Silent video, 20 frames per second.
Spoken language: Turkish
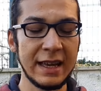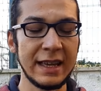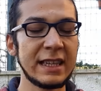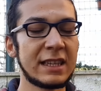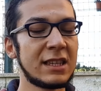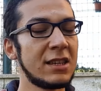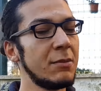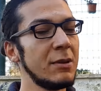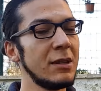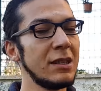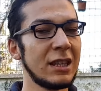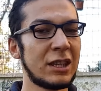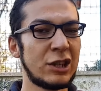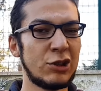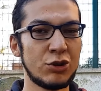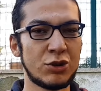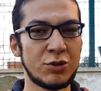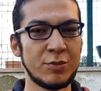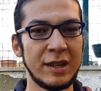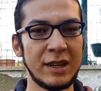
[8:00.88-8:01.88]

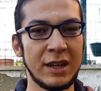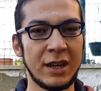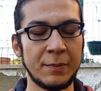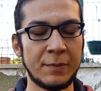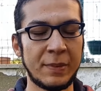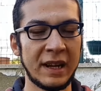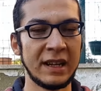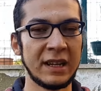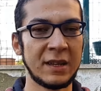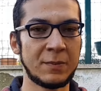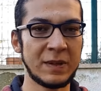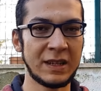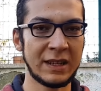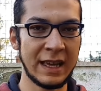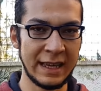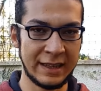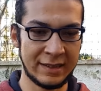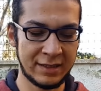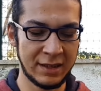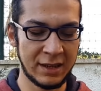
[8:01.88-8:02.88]
2200 miliamperlik bir
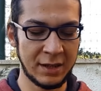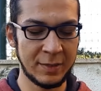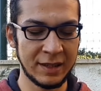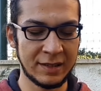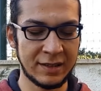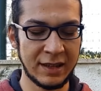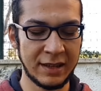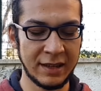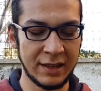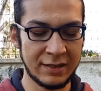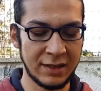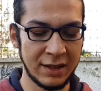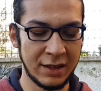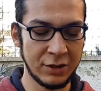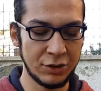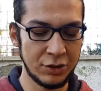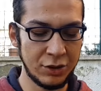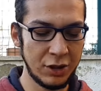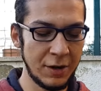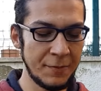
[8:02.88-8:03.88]
ekstra batarya
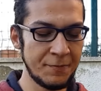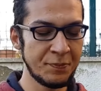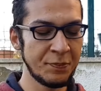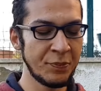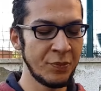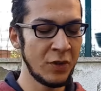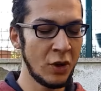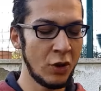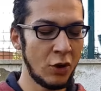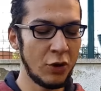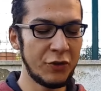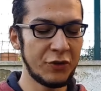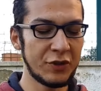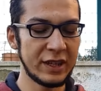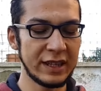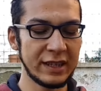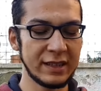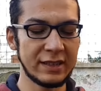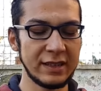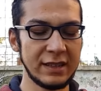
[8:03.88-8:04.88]
sağlıyor.
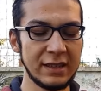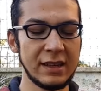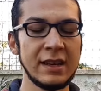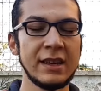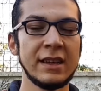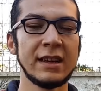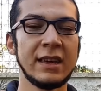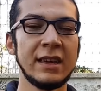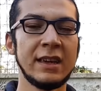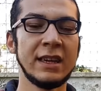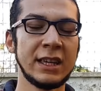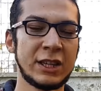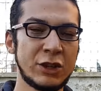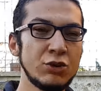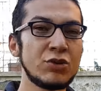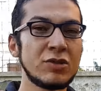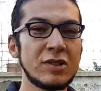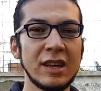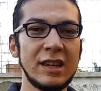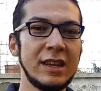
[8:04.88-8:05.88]
Off-grid'i e,
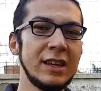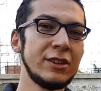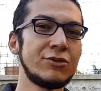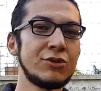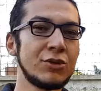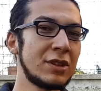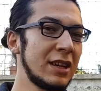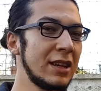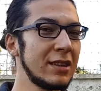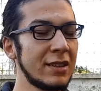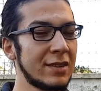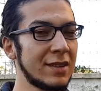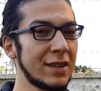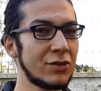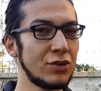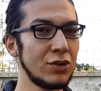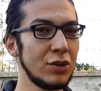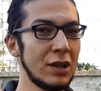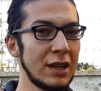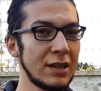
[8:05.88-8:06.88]
200 TL'ye Türkiye'de
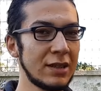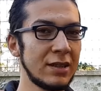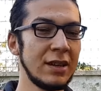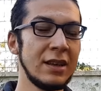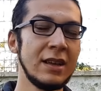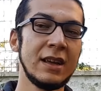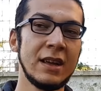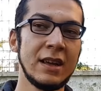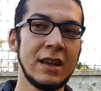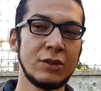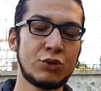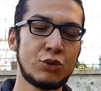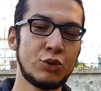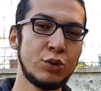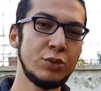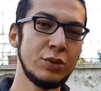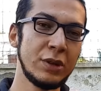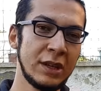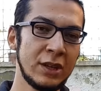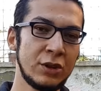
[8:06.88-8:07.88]
satıyorlar.
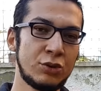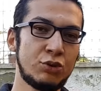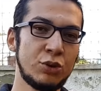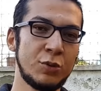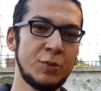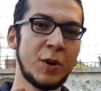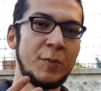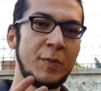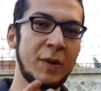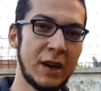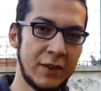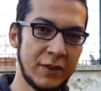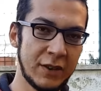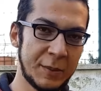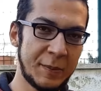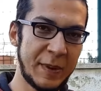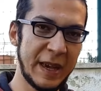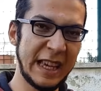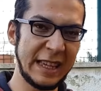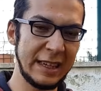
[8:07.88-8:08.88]
Tur, e, Turbo Power
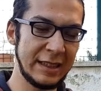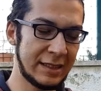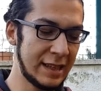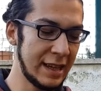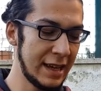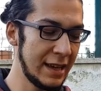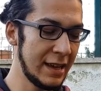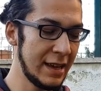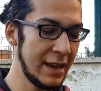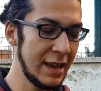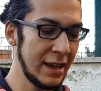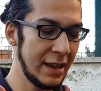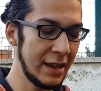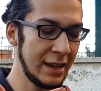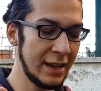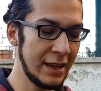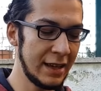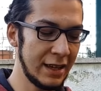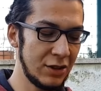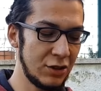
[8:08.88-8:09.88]
Pack ise e,
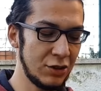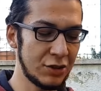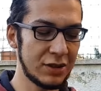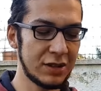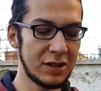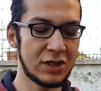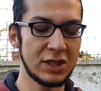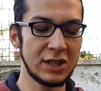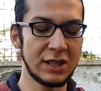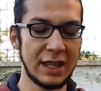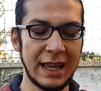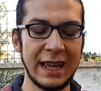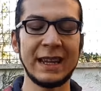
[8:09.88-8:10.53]
yurt dışında